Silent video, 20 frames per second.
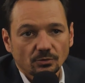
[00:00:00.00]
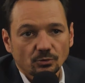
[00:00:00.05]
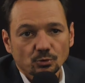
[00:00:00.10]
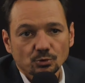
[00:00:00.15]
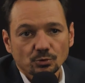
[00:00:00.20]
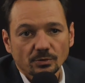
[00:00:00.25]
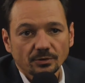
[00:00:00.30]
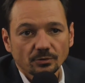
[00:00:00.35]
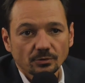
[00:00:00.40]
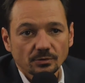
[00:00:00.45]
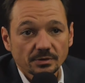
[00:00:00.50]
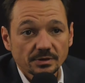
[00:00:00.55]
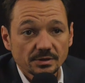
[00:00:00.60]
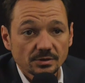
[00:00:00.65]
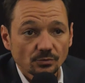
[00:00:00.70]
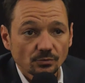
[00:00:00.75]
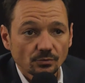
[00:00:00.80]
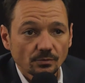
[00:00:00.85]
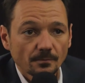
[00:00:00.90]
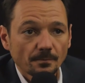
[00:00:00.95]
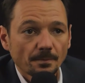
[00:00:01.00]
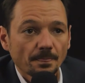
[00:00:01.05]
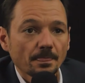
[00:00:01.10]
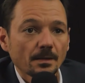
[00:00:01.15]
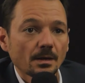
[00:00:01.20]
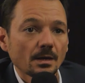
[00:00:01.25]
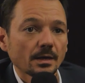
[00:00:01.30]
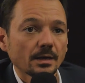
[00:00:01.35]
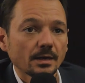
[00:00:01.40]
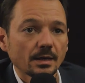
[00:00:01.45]
rejoindre un réseau,
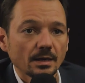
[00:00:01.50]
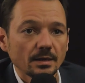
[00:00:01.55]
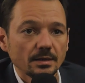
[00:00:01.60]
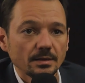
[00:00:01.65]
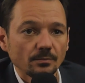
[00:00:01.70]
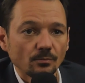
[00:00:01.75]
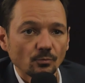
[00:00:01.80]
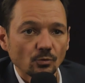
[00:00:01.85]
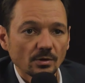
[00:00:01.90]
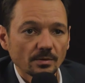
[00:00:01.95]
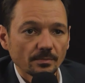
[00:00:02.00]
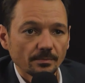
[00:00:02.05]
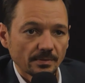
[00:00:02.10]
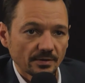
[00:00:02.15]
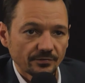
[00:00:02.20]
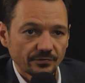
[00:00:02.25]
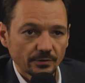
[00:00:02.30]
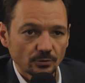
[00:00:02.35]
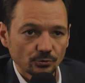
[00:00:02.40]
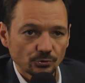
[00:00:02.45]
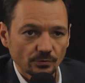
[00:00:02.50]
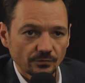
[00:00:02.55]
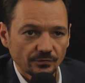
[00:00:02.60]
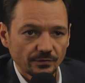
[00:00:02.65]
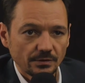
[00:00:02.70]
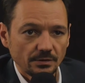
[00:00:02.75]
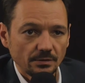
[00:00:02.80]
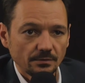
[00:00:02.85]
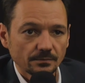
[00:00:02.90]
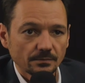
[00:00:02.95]
quelle est moi ma
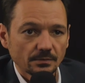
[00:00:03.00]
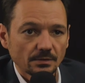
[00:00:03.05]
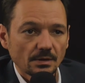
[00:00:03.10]
philosophie,